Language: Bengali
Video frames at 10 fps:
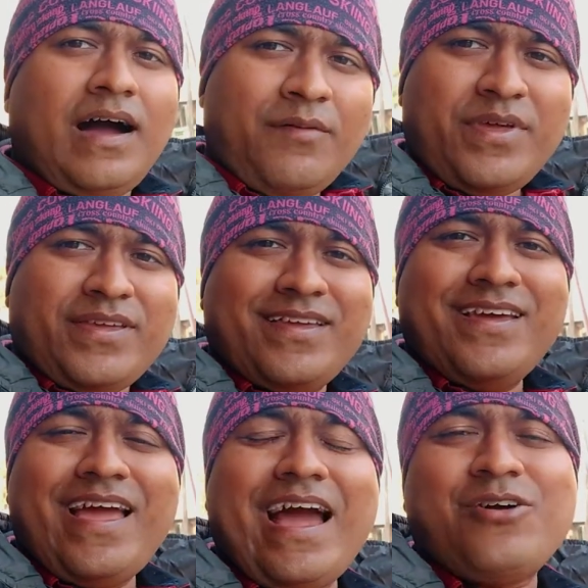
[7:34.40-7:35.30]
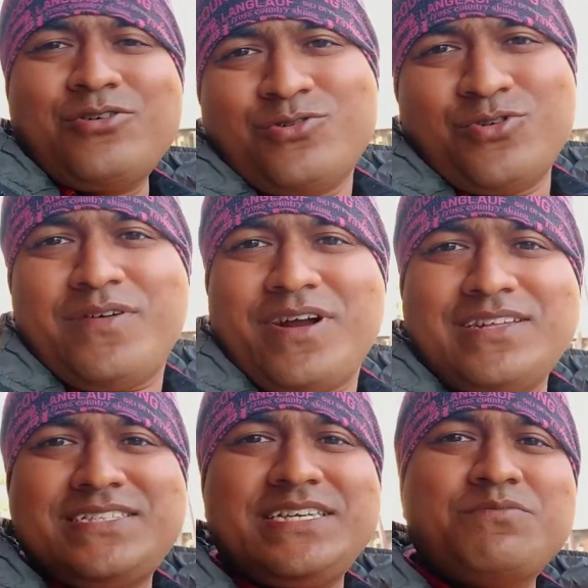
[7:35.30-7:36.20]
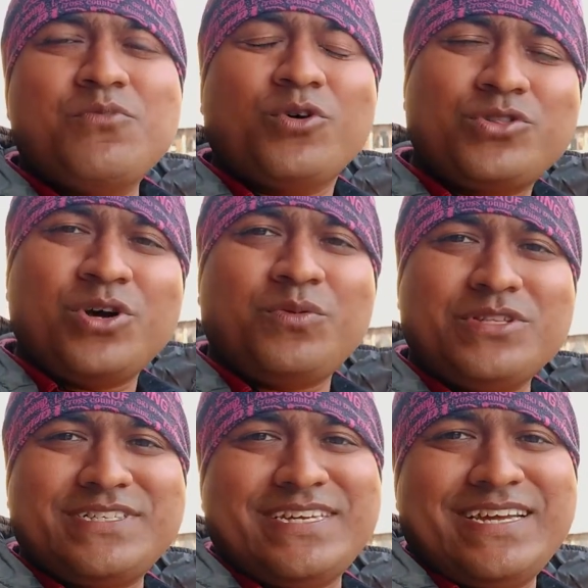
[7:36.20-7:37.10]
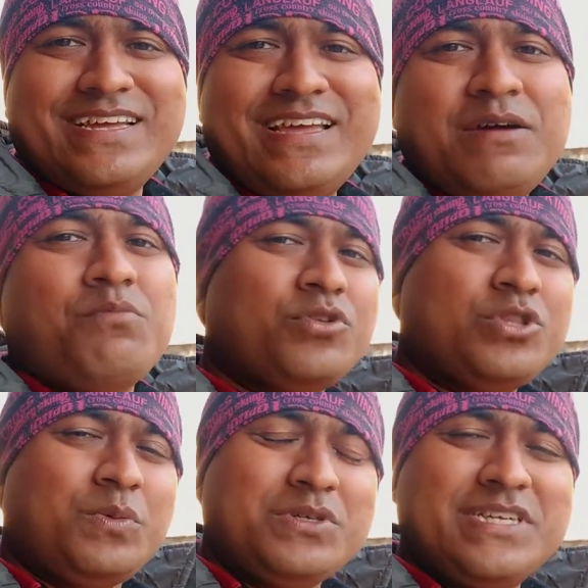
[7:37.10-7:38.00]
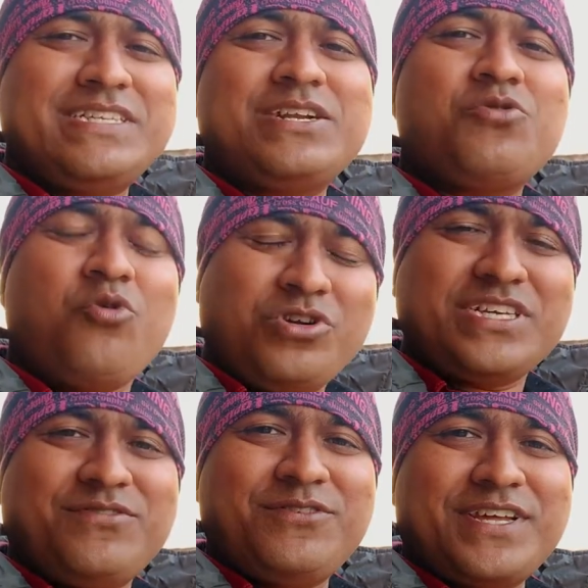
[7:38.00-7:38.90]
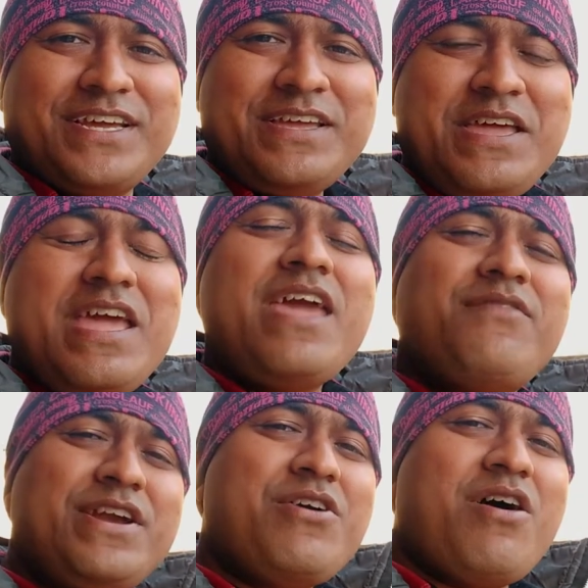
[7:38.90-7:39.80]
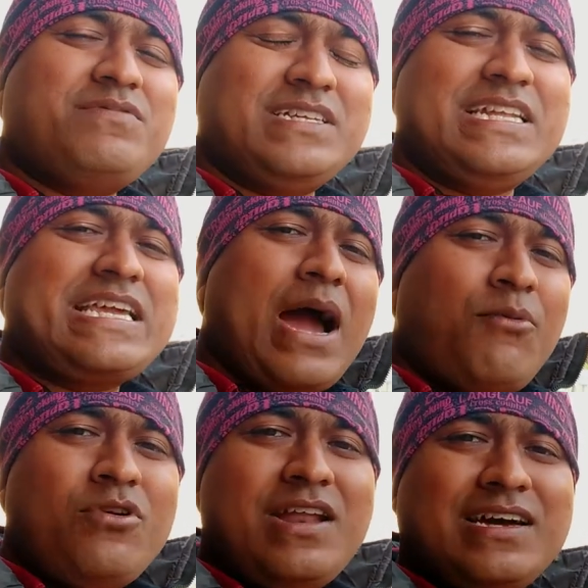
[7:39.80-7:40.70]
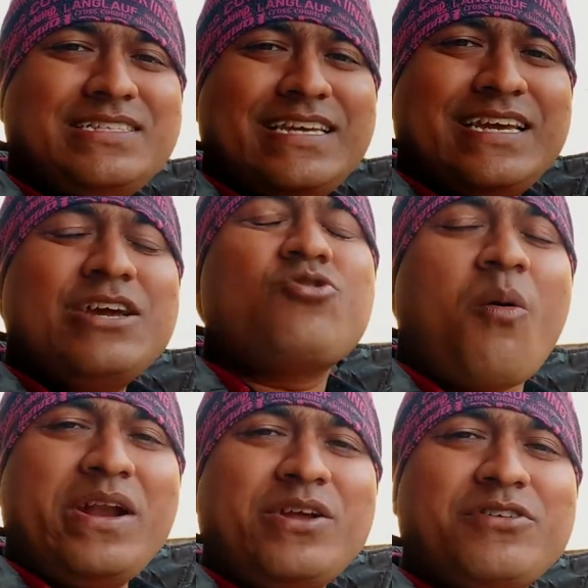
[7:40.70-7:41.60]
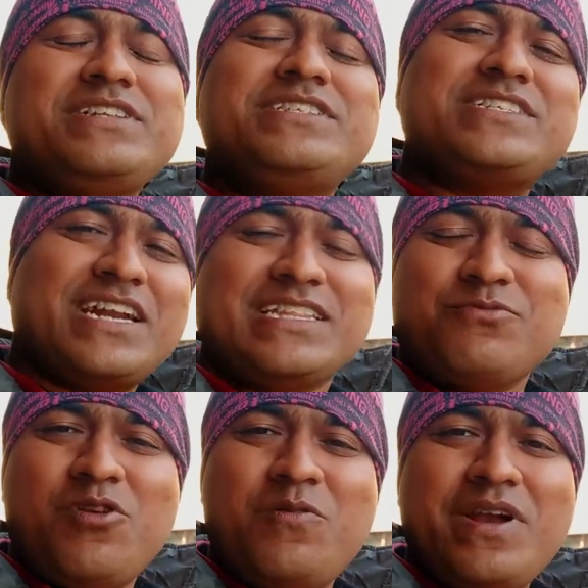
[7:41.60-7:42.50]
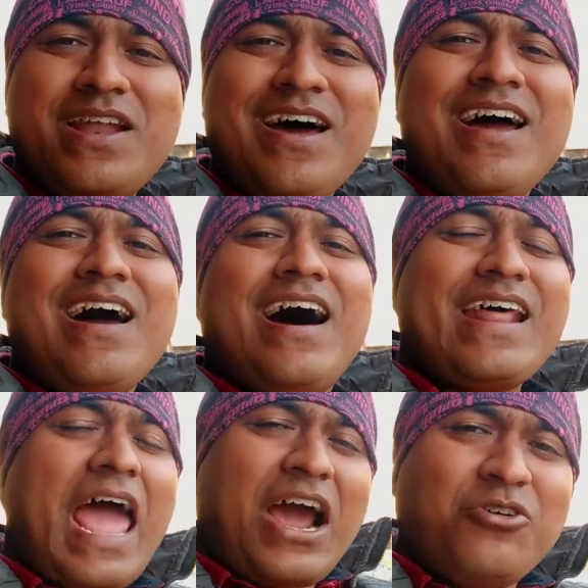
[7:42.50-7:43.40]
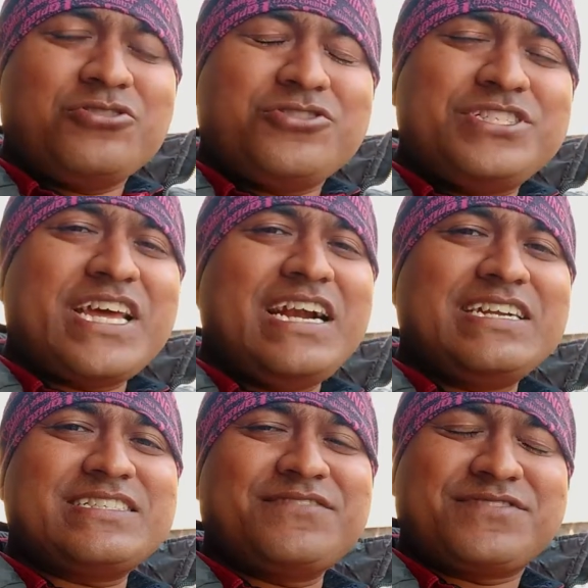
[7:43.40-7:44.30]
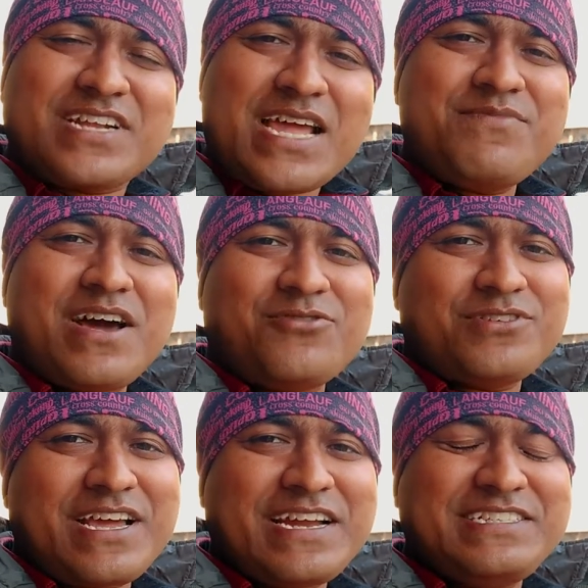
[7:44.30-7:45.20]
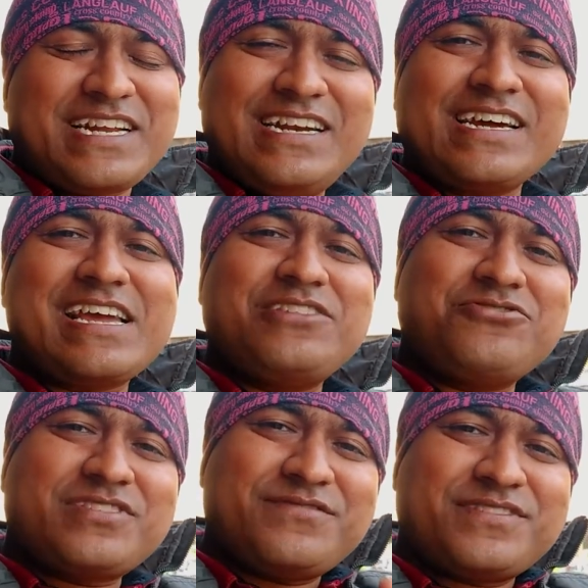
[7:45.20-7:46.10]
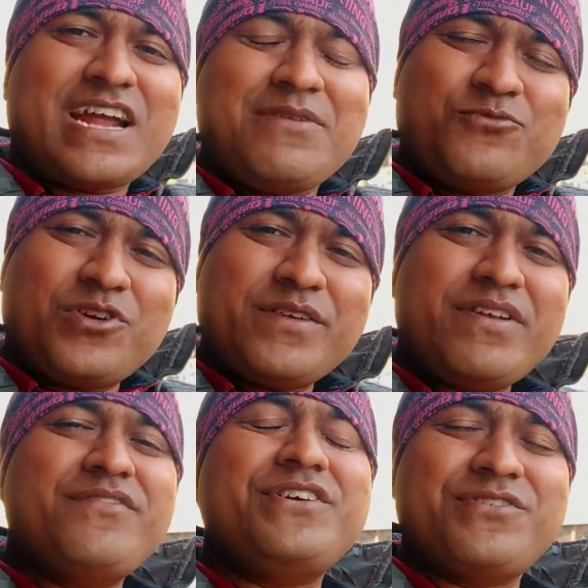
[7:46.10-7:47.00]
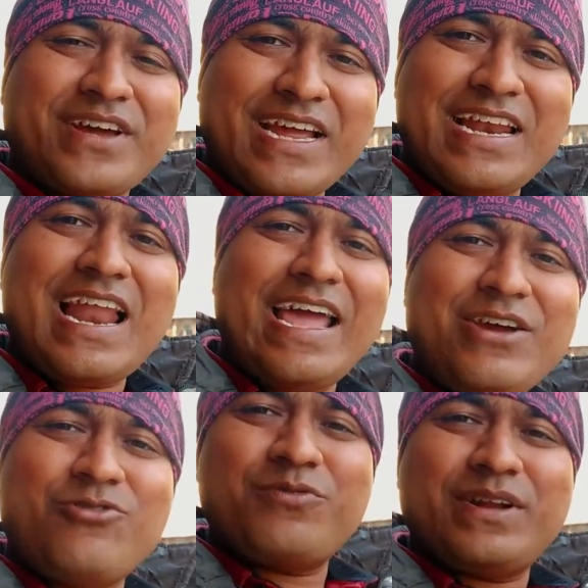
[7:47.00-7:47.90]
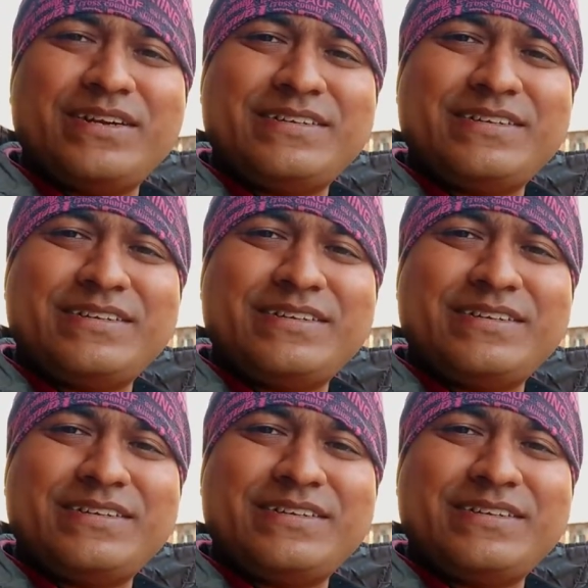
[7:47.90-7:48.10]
আমি এখন ঘুরে বেড়াচ্ছি মধ্যপ্রদেশে মধ্যপ্রদেশের ওরচা ফোটে এই ভিডিও আপনাদের কেমন লাগছে কমেন্ট করে নিচে জানাতে ভুলবেন না আর এখনও যদি চ্যানেলটা সাবস্ক্রাইব না করে থাকেন চ্যানেলটাকে কিন্তু সাবস্ক্রাইব করে দেবেন ভিডিওটাকে লাইক করবেন